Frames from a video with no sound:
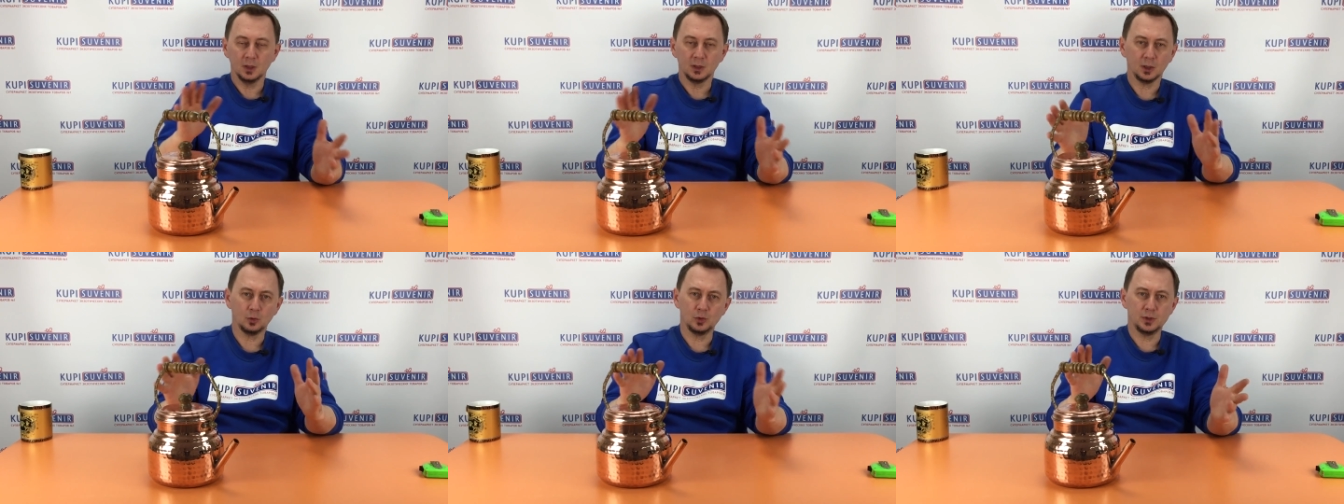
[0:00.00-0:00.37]

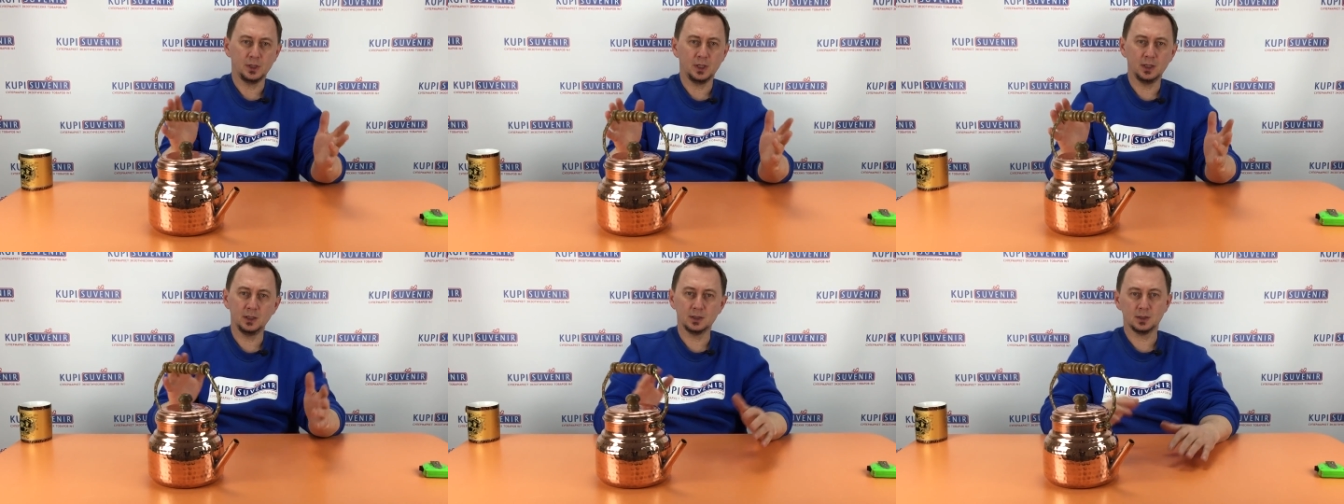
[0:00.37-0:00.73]
такой
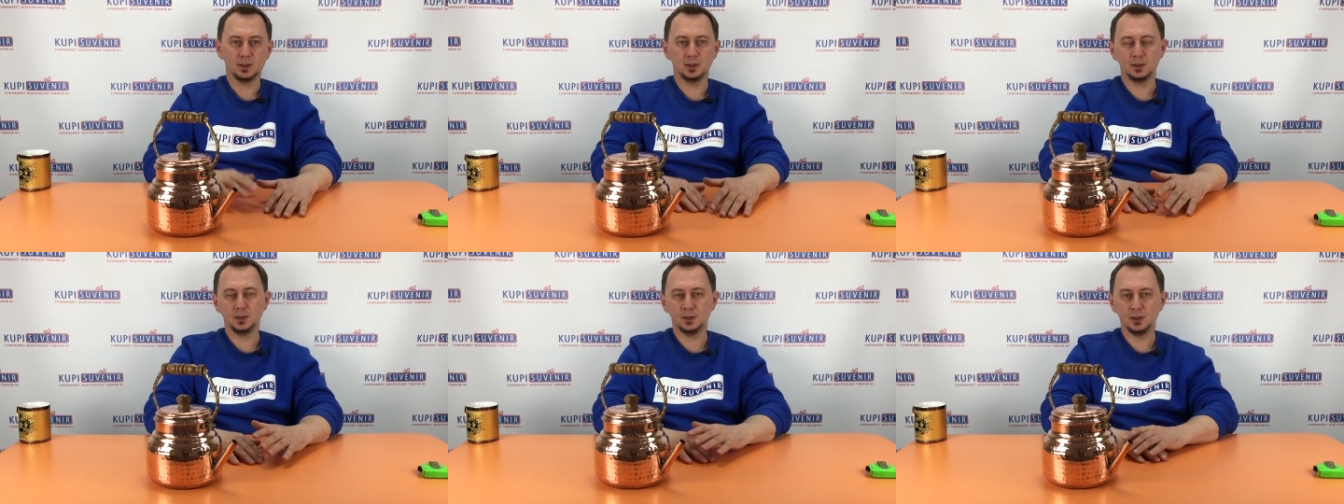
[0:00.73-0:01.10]

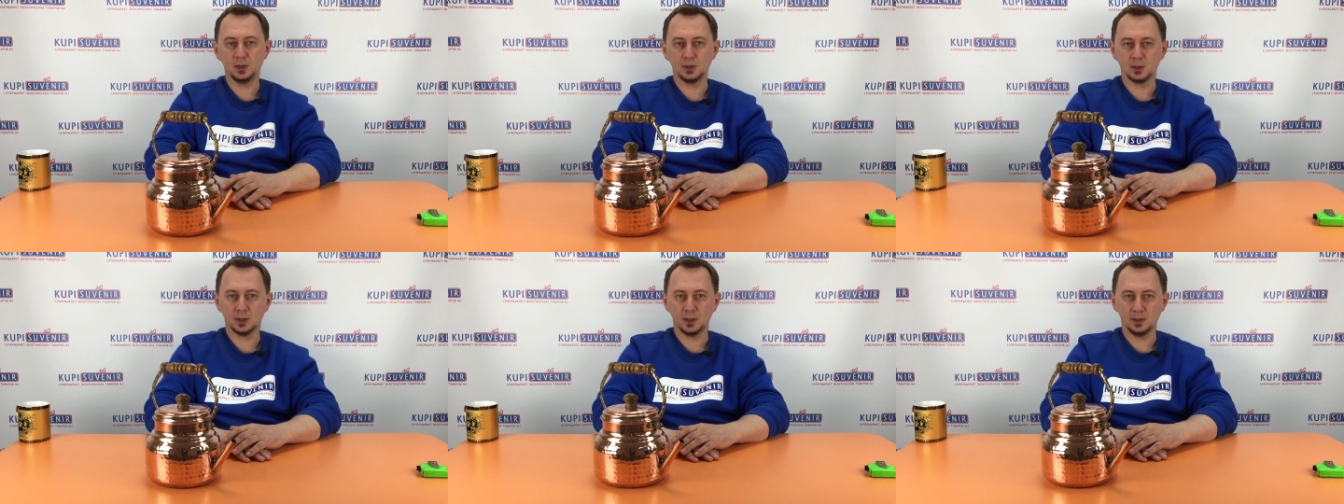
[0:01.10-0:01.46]

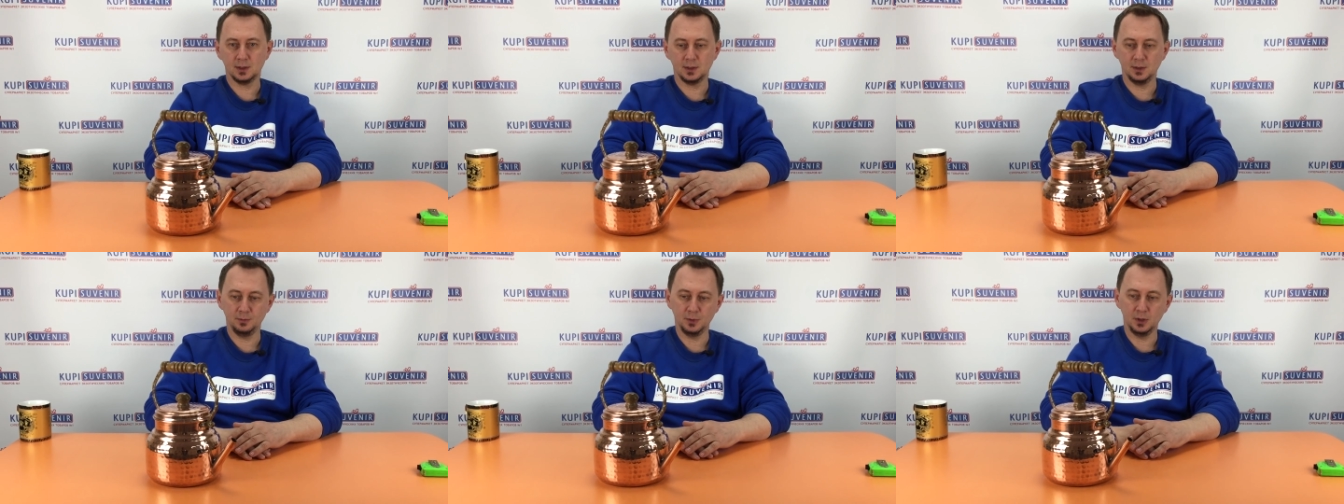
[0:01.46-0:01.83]
среднестатистической
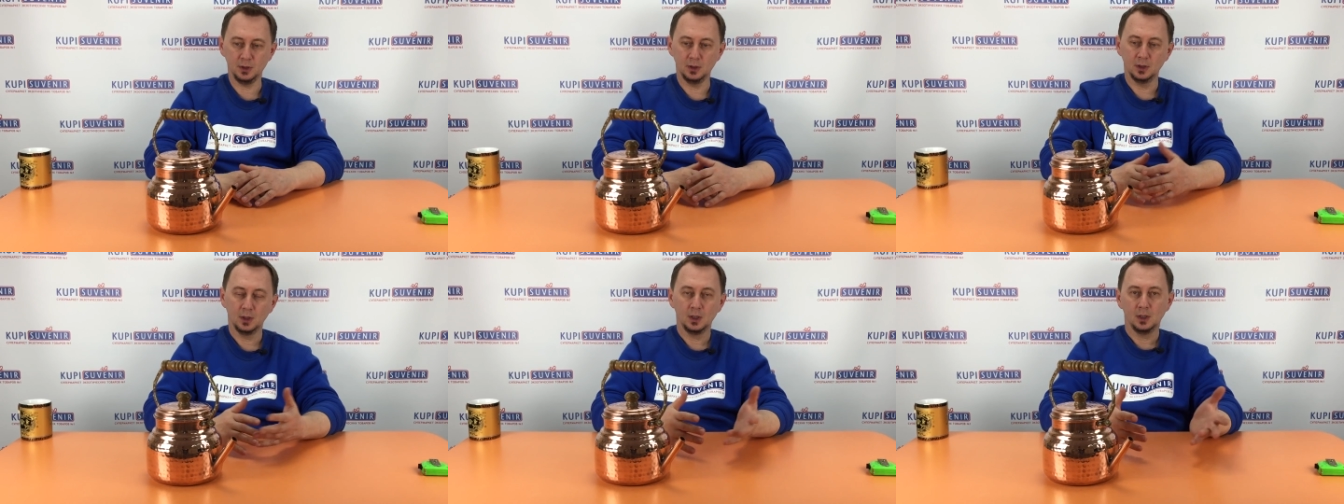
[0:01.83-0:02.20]

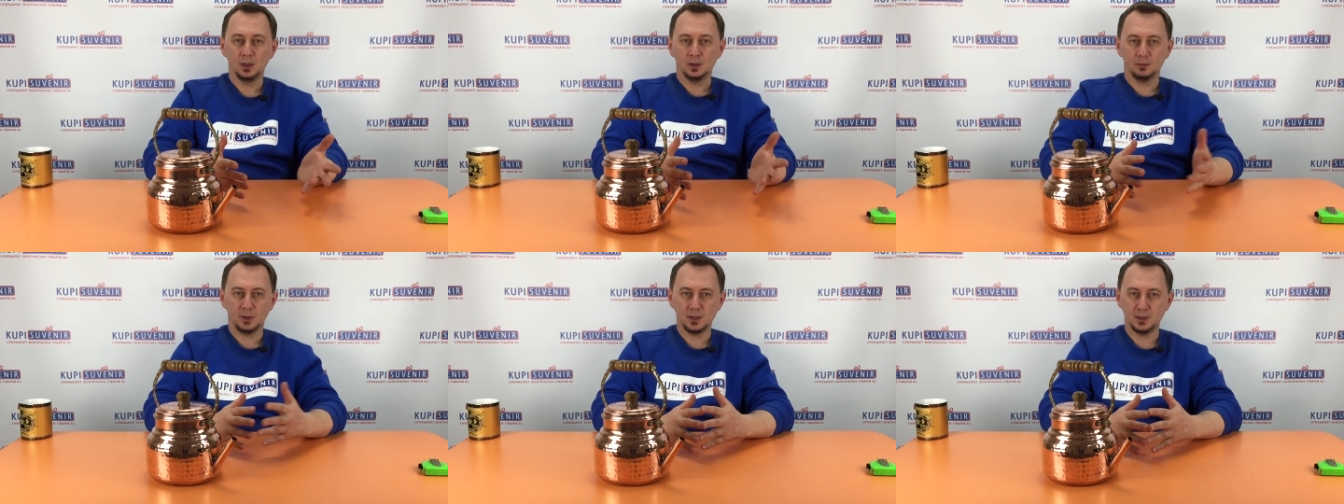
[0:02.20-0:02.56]
семьи.
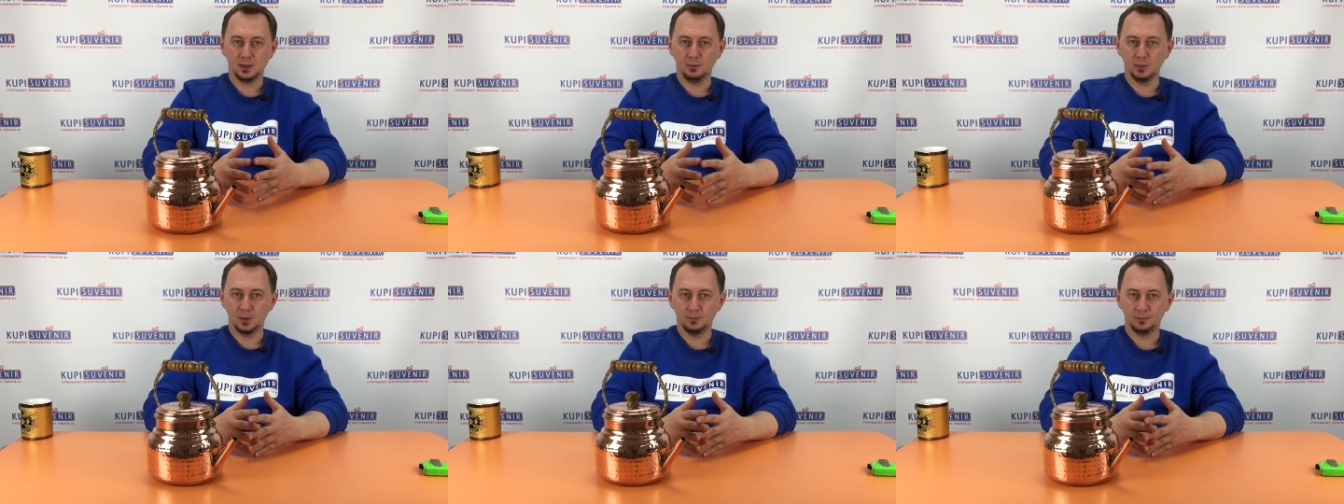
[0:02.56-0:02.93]

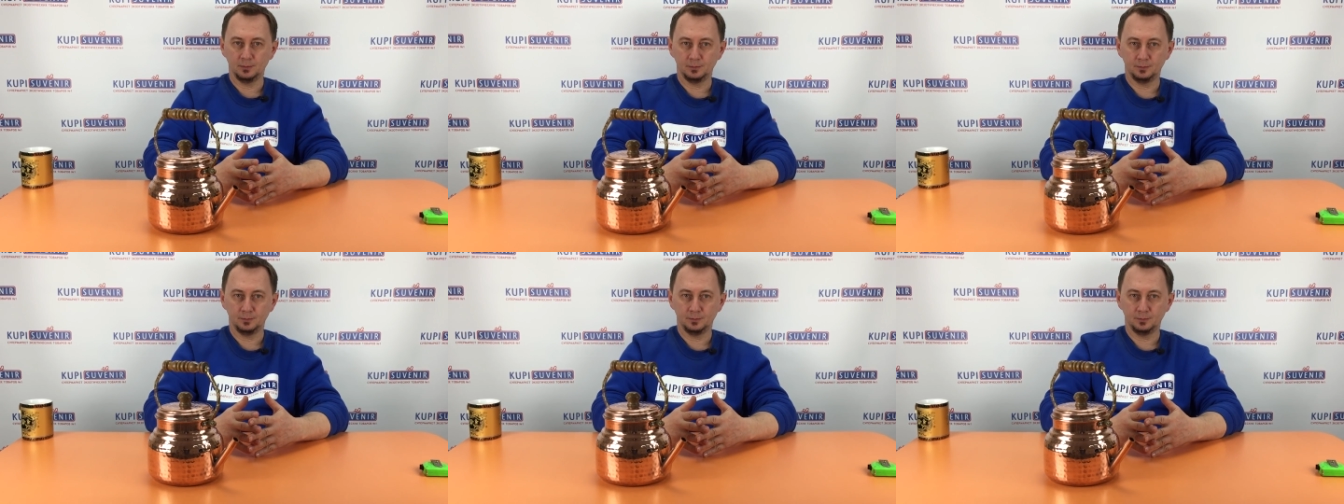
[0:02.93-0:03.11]
Спасибо.